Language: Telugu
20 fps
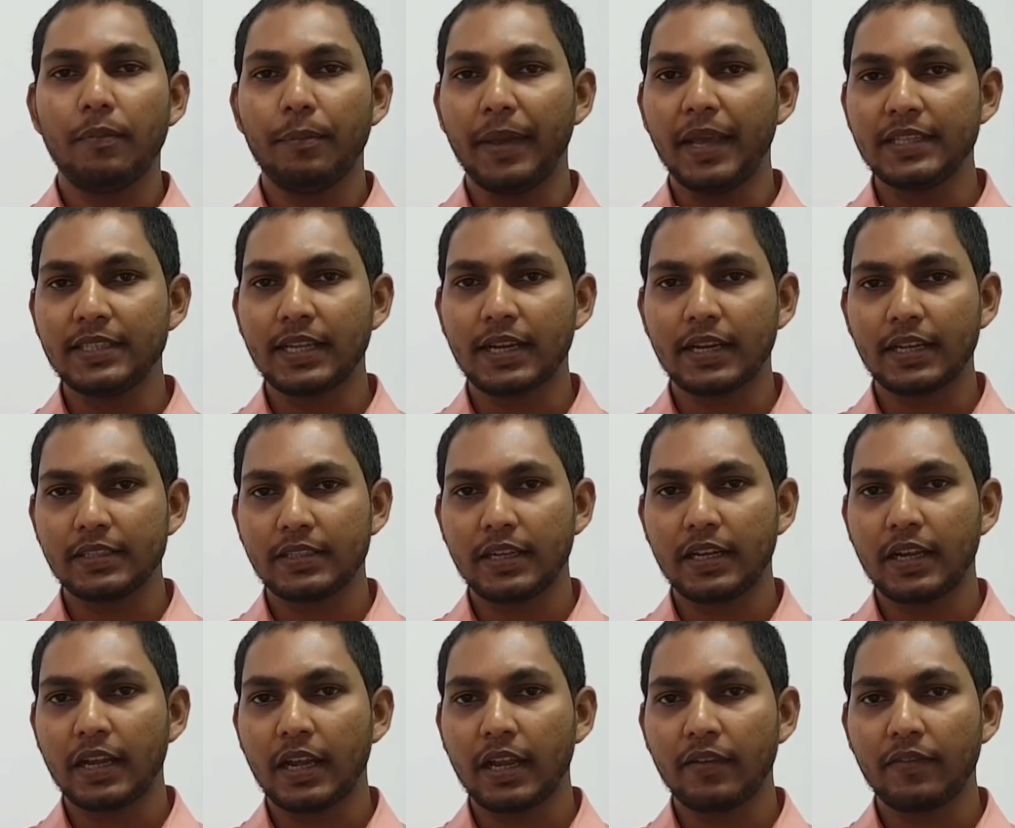మేజర్ రీజన్
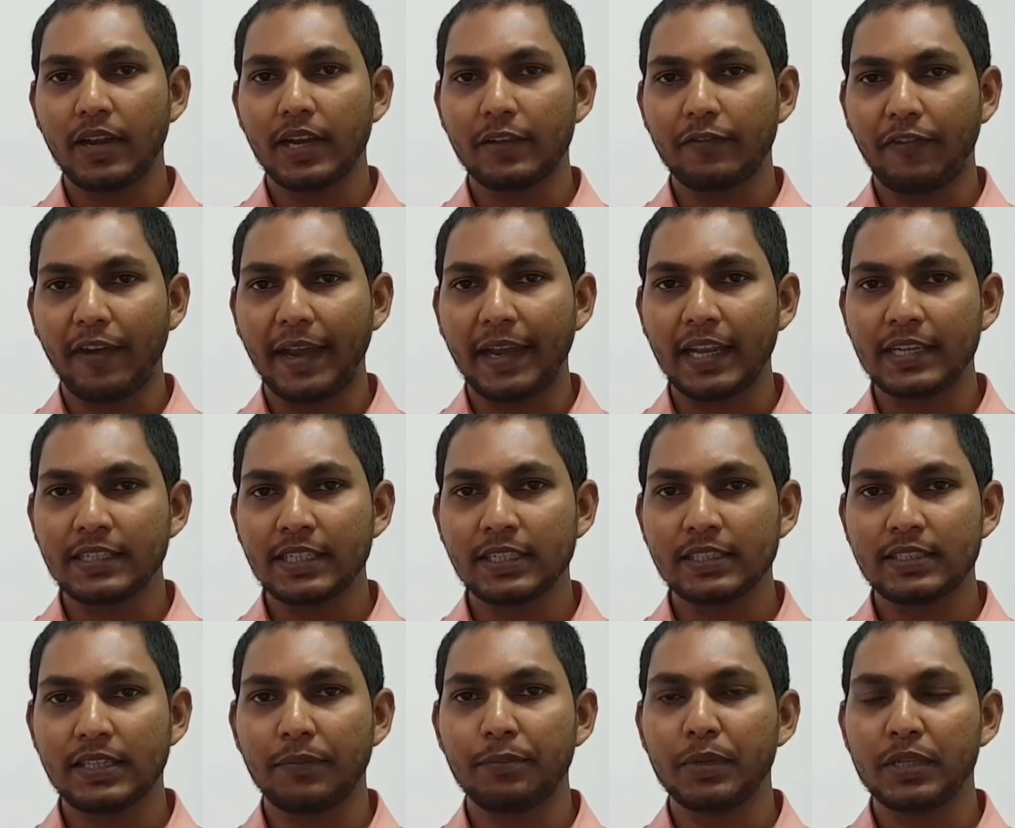ఏంటంటే వాళ్ళకి
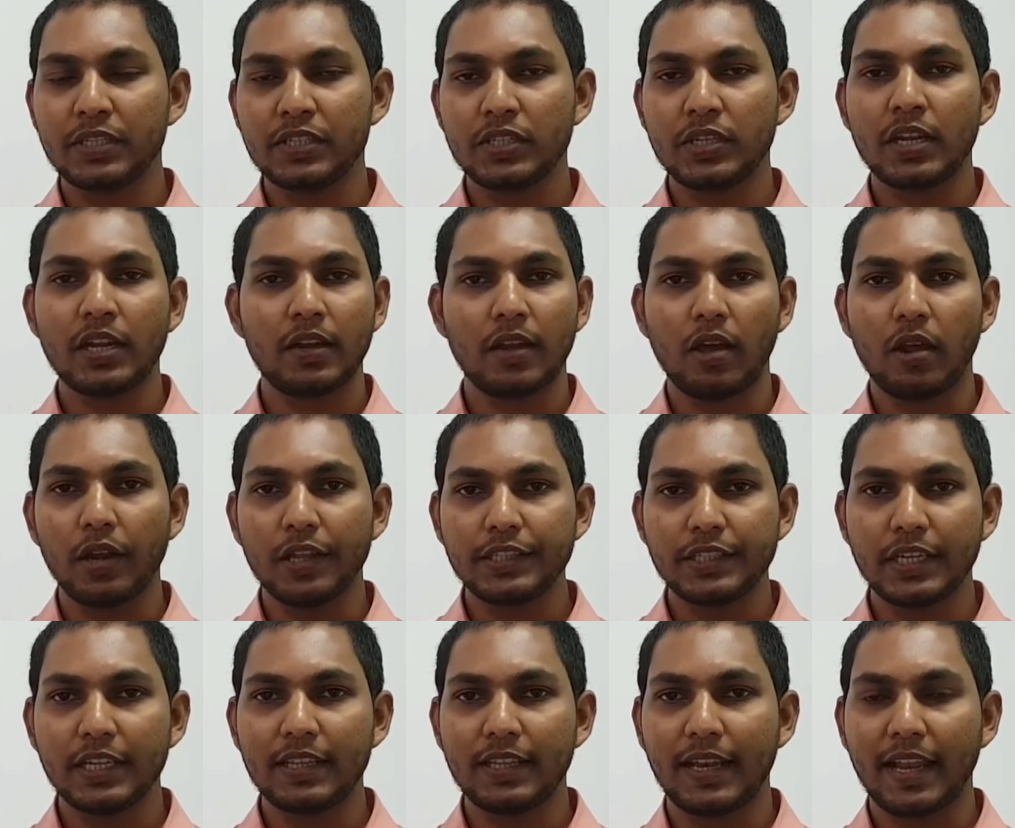ఫైనాన్షియల్కి సంబంధించిన
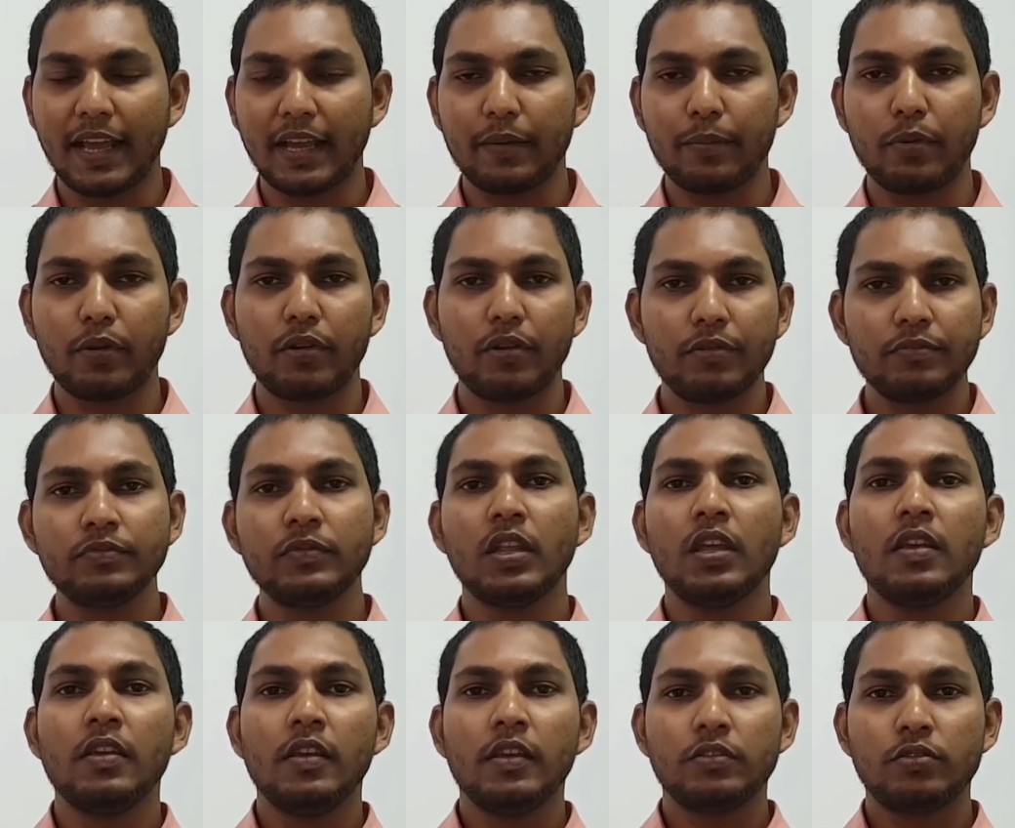నాలెడ్జ్ అనేది లేకపోవడం
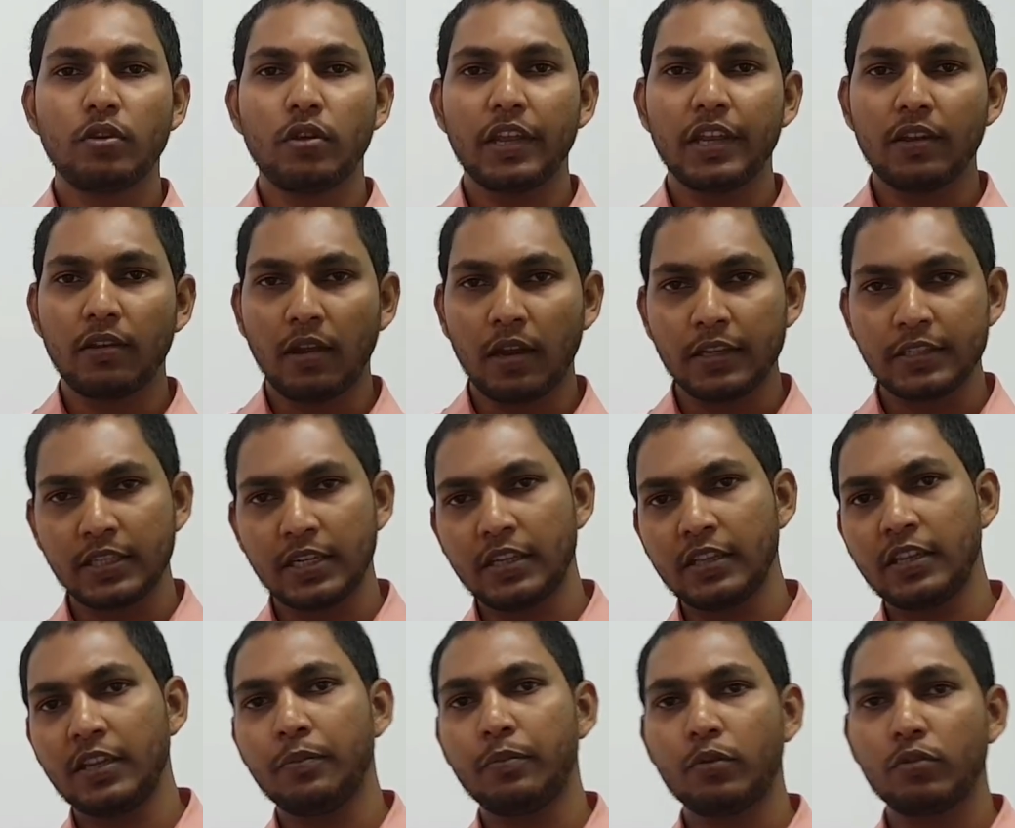సో ఈ నాలెడ్జ్
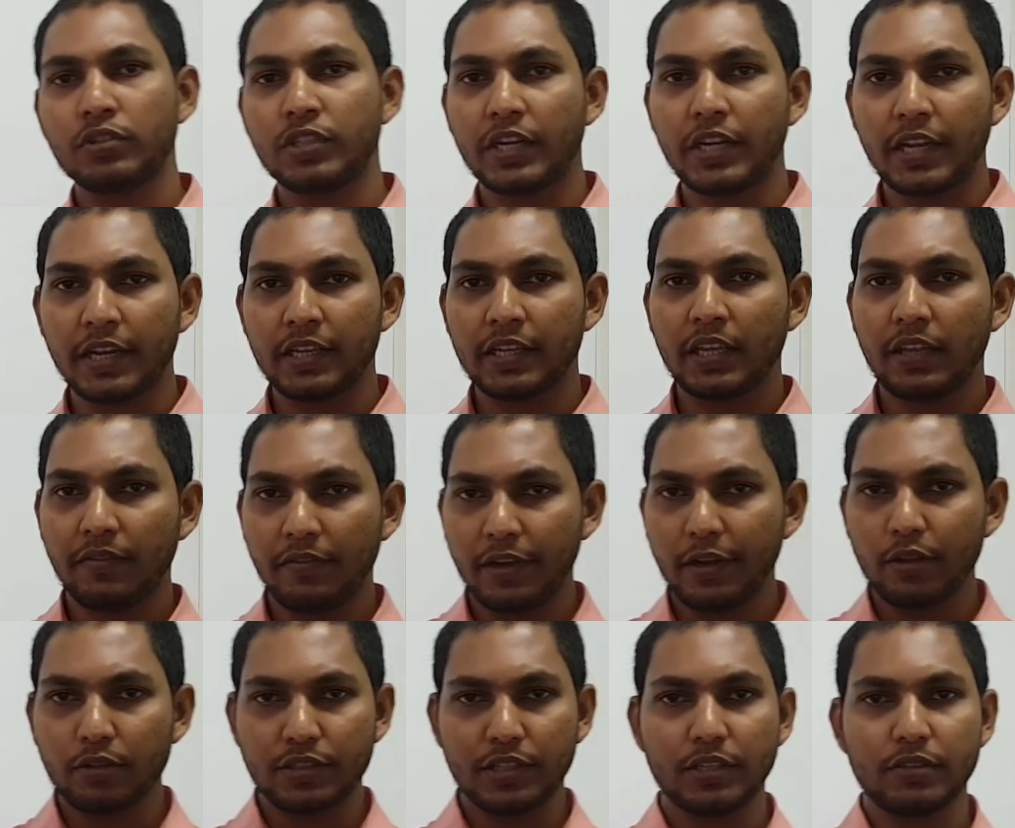అనేది ఇంప్రూవ్ చేయడానికి ఈ
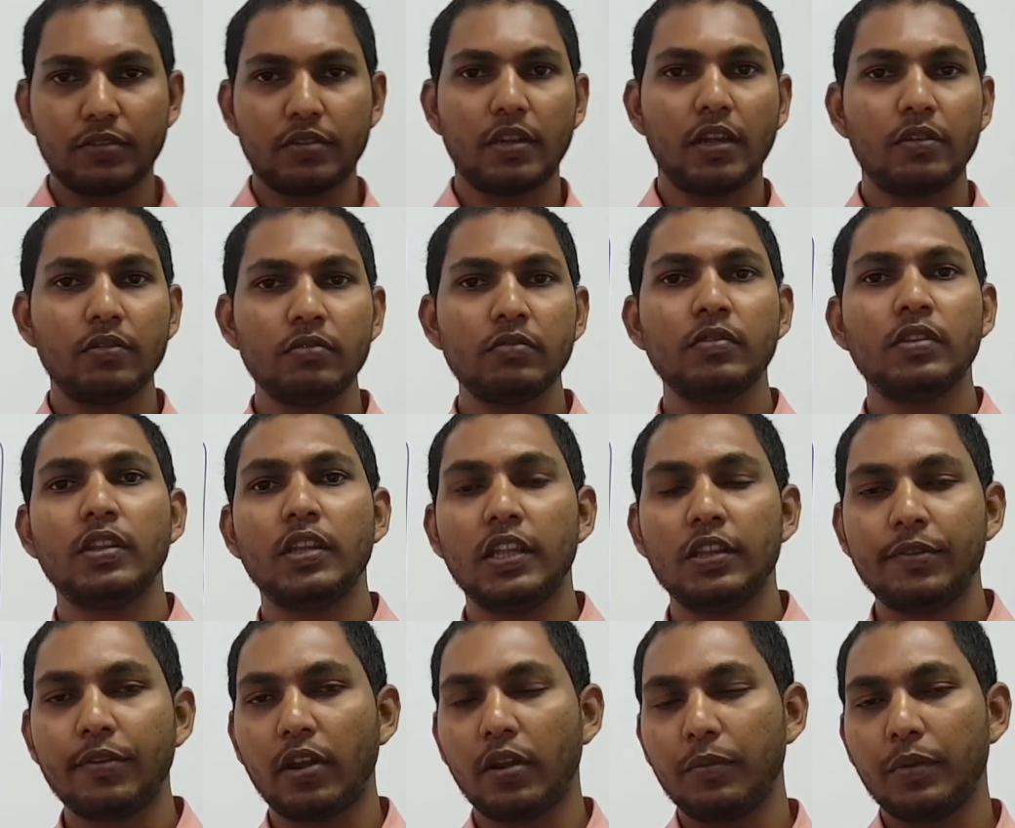వీడియోస్ చేస్తున్నాను
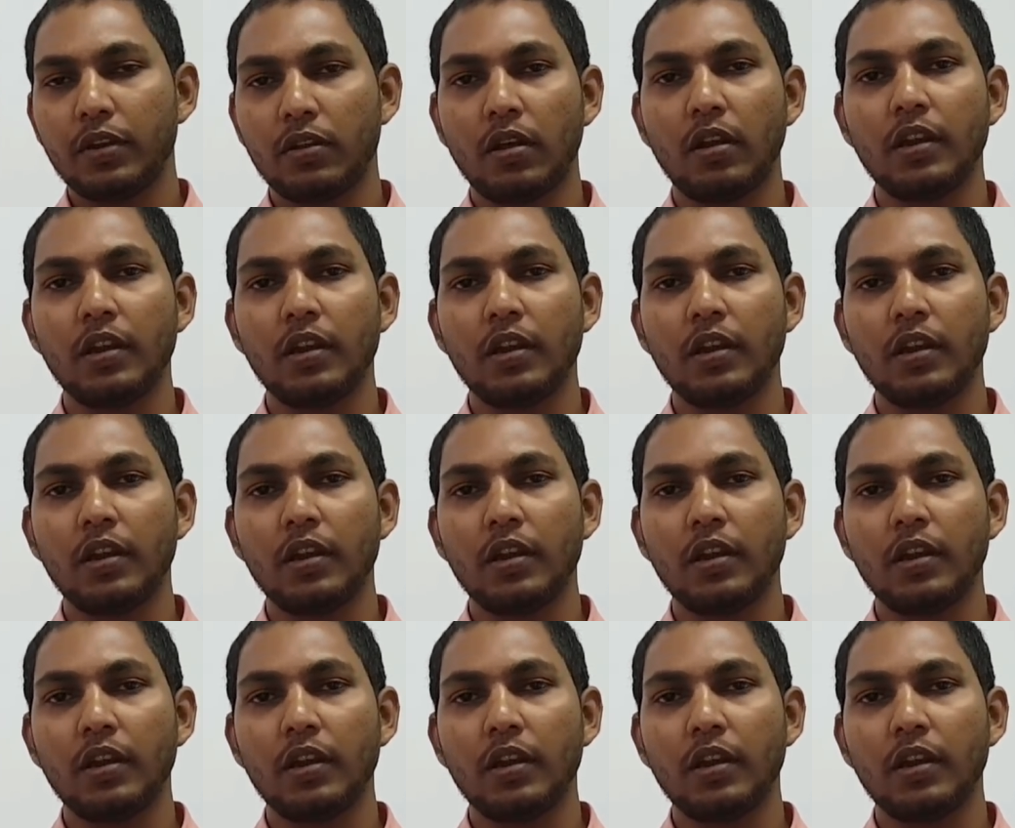దీని ద్వారా మీరు